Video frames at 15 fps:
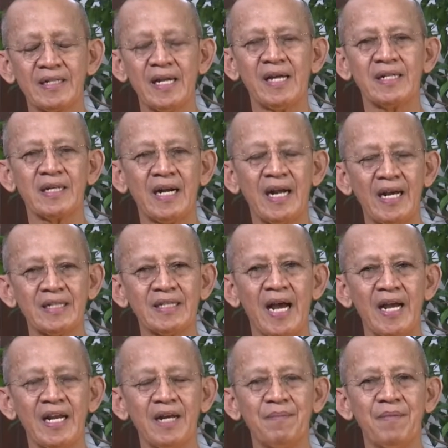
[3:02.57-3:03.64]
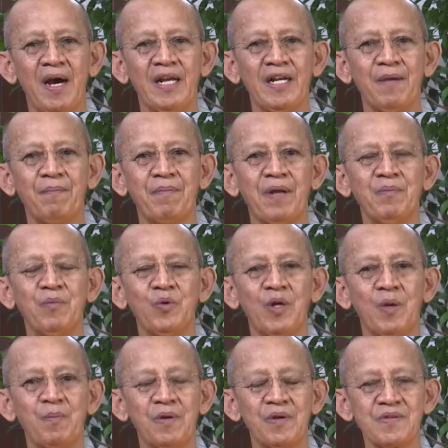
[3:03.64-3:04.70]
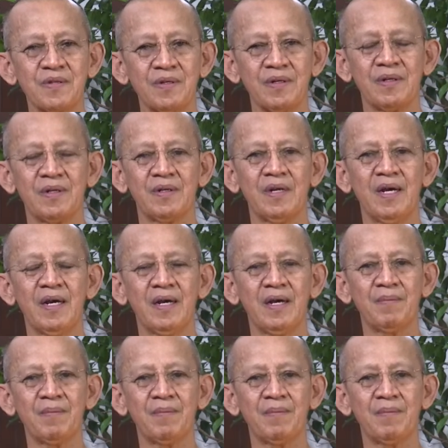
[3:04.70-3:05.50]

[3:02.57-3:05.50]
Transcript: ถ้าใครตายในบ้านเนี่ยเป็นบุญอันประเสริฐนะ